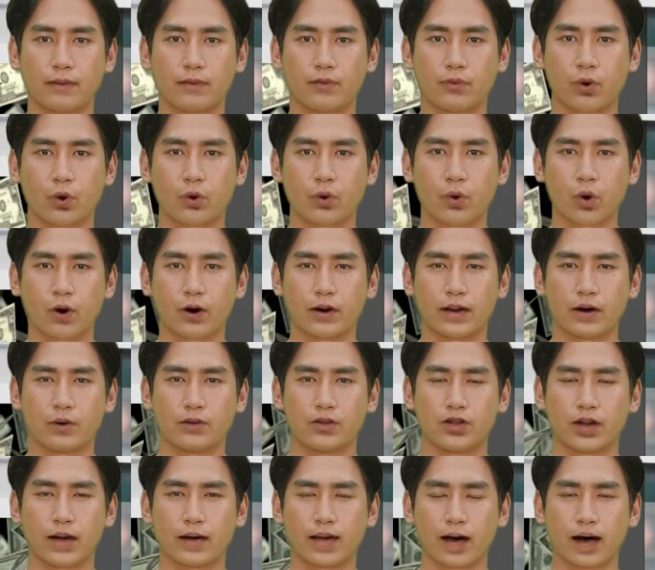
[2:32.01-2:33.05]
如果您
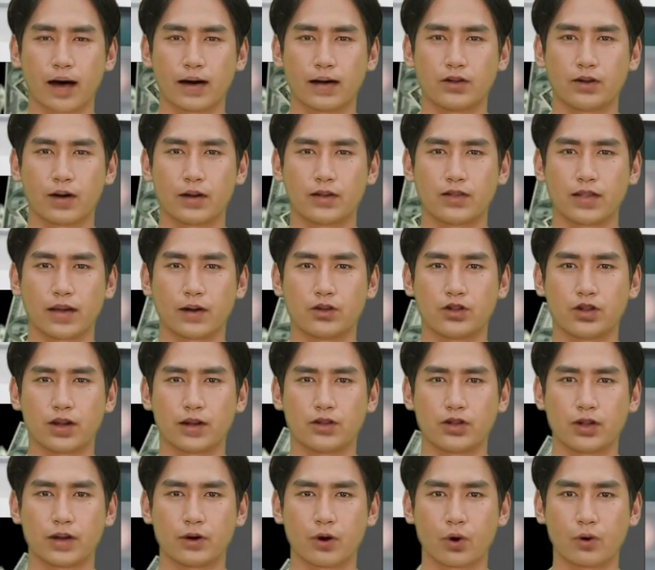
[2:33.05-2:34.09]
觉得这些时
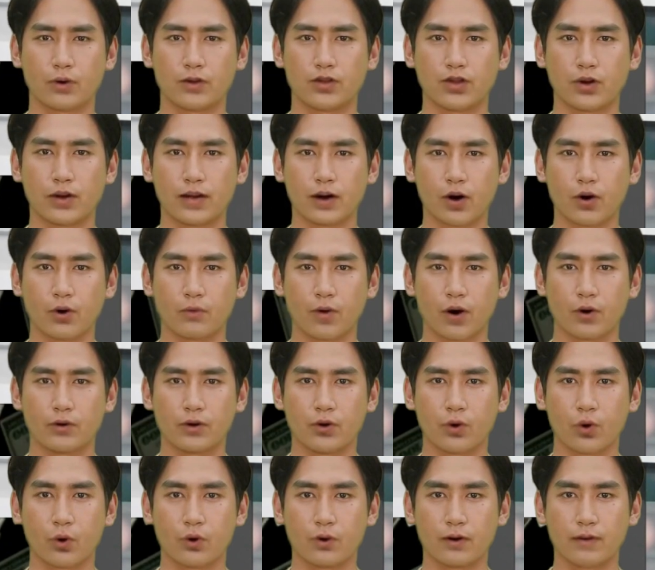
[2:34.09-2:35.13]
事通讯有帮
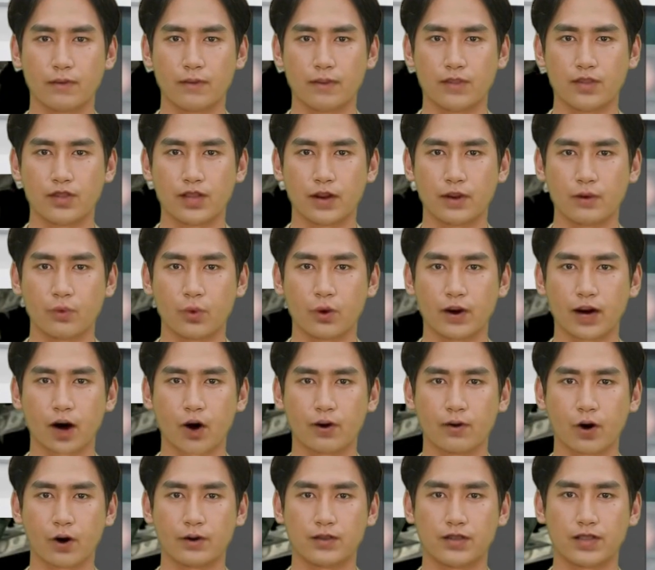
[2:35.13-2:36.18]
助，请不要
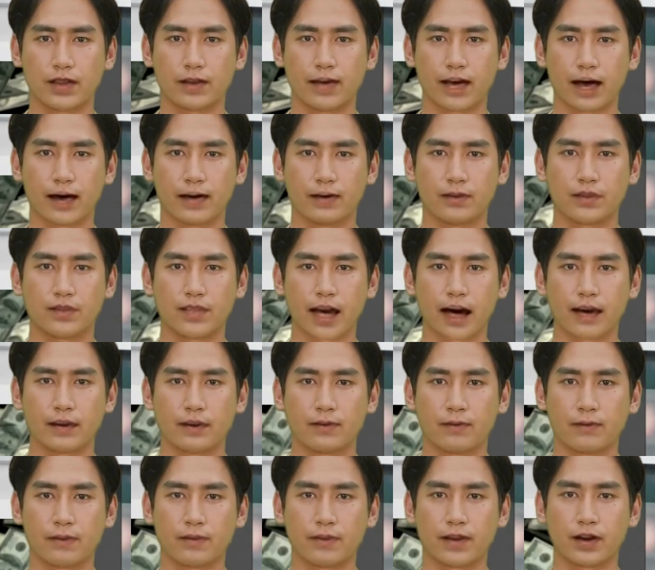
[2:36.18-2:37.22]
忘记点赞、
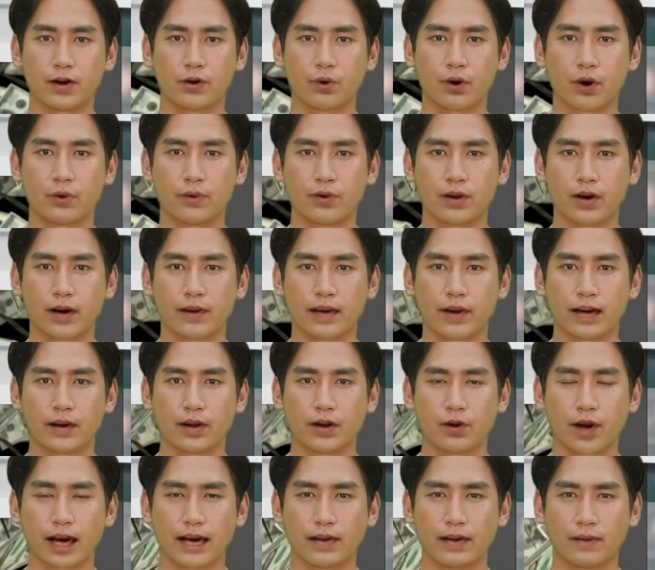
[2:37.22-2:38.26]
评论和订
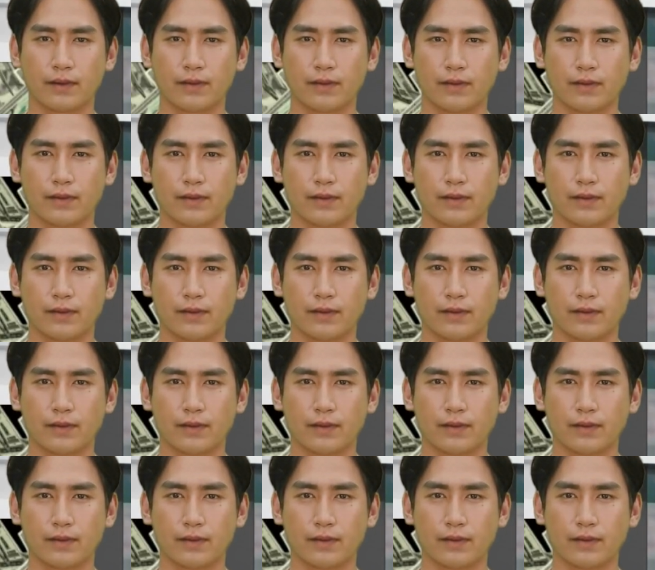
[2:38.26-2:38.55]
阅。